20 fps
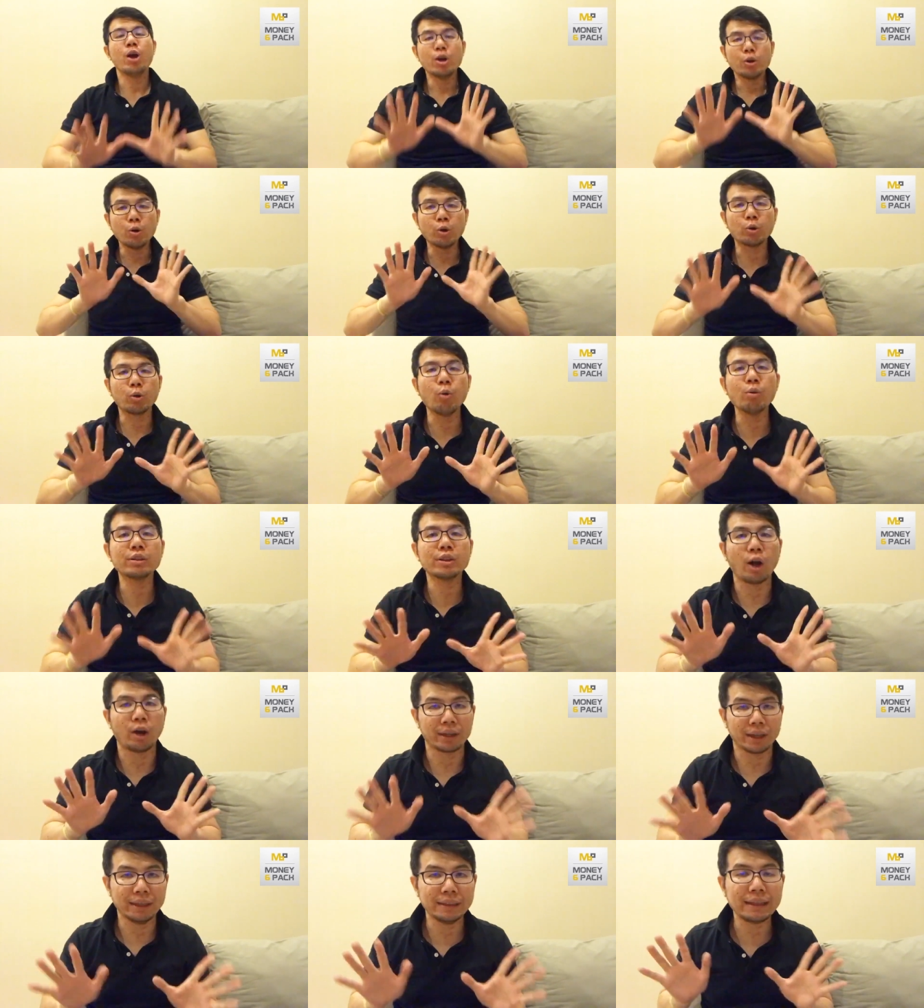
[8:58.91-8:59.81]
ทุกๆ สอง
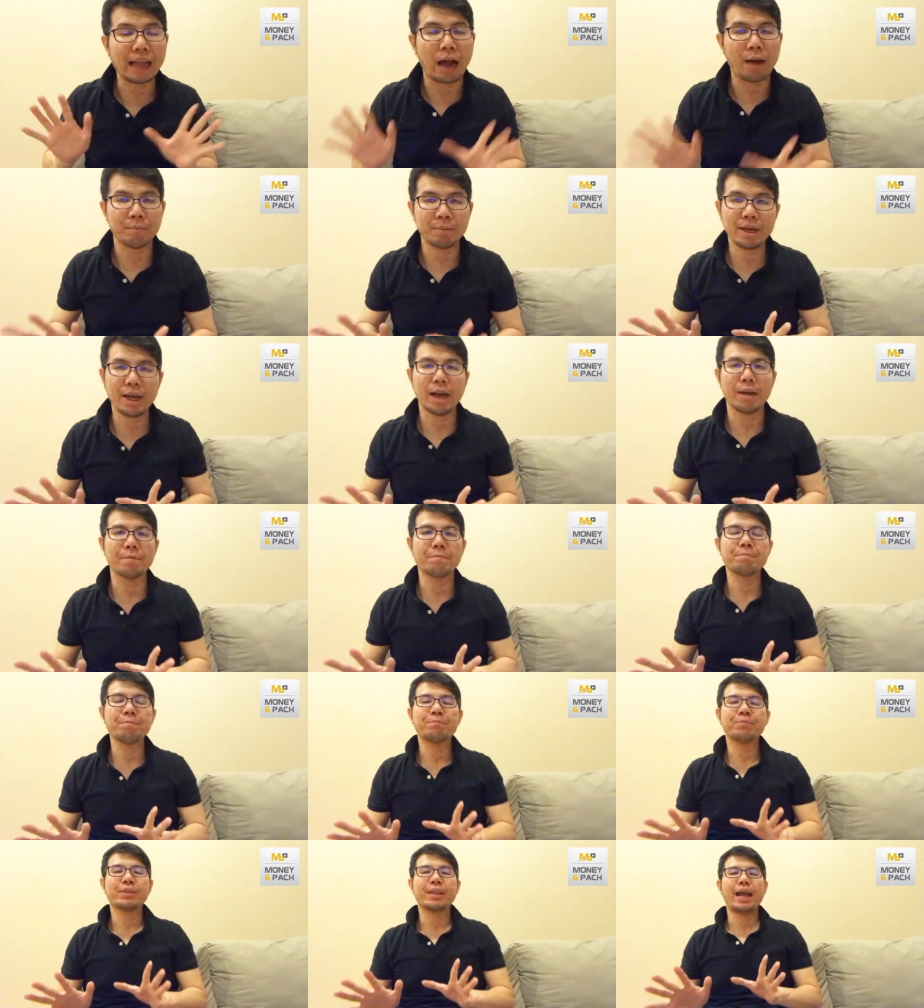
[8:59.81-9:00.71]
ถึงสาม เดือน
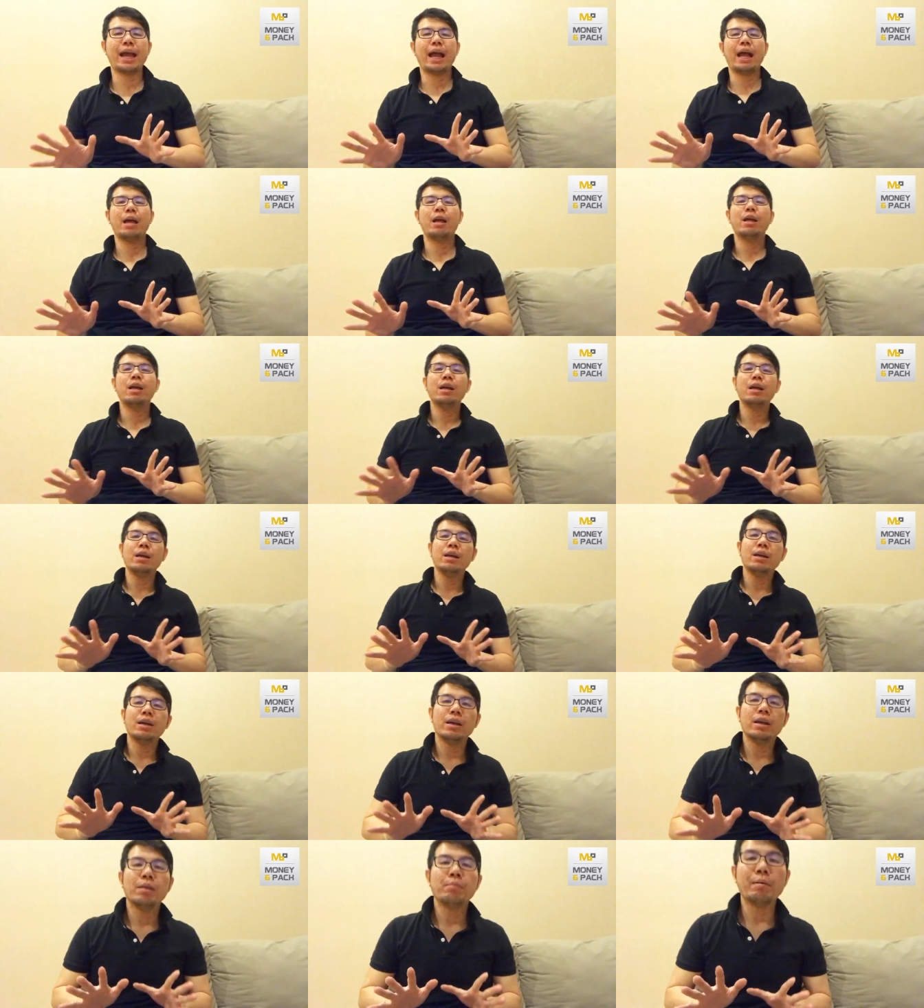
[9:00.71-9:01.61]
นะฮะ
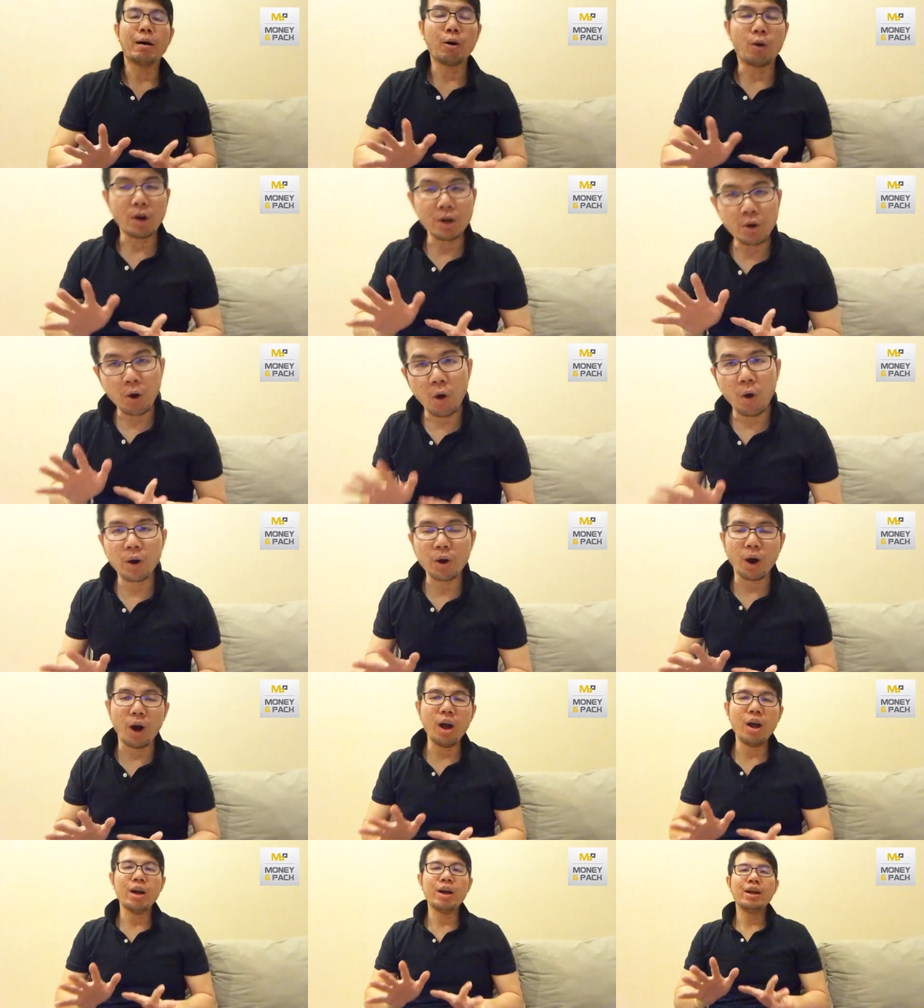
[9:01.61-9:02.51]
บางคนงง
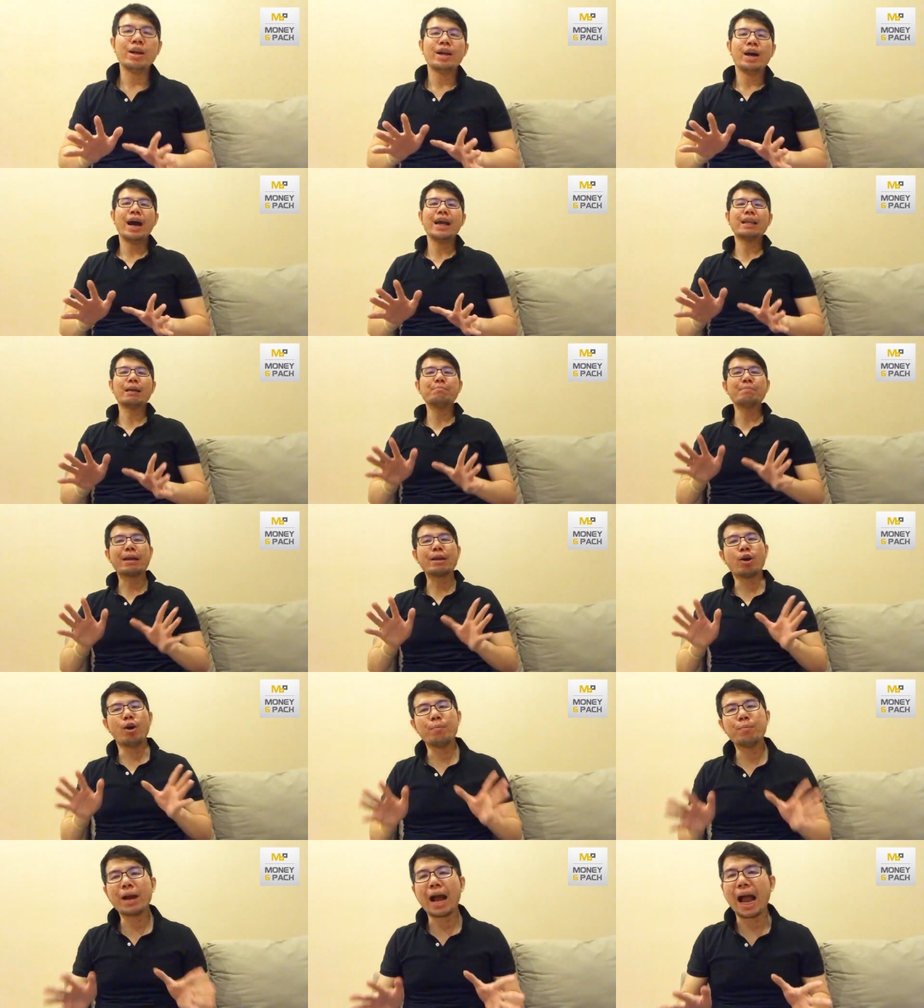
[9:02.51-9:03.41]
เนาะเฮ้ยทำไมง
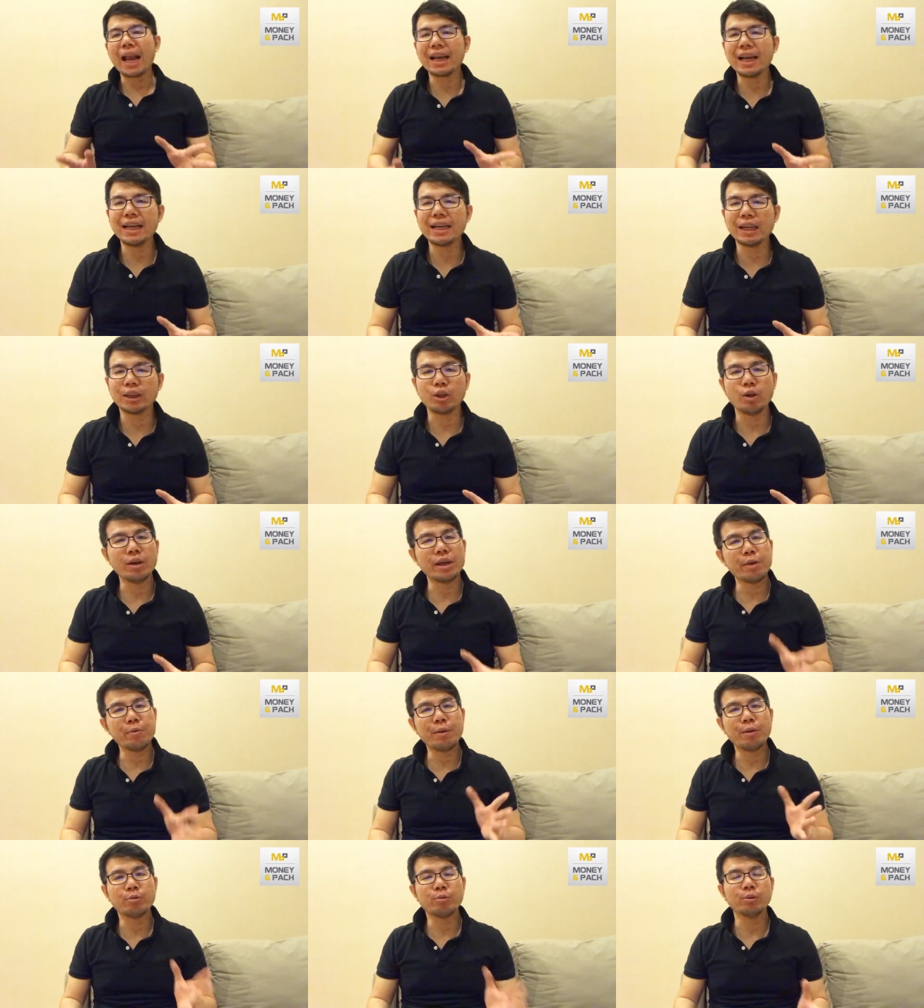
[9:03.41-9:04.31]
บการเงินถึงต้องรี
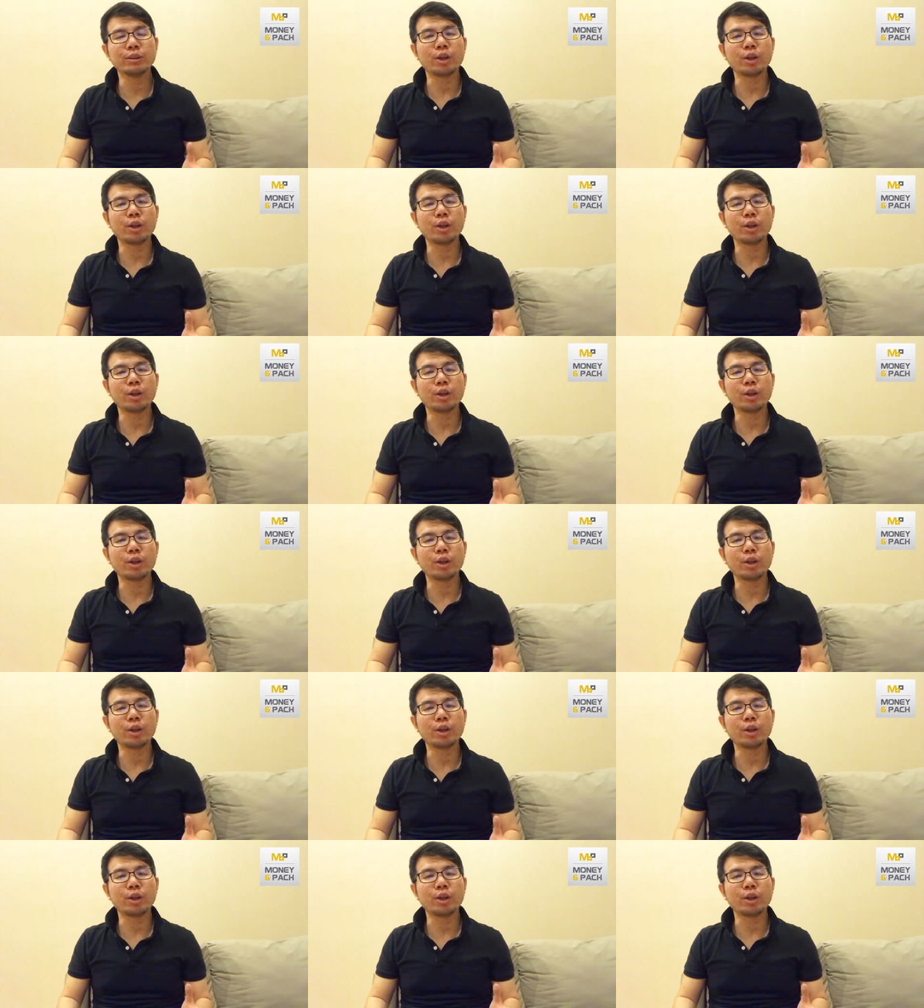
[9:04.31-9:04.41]
วิวทุก สอง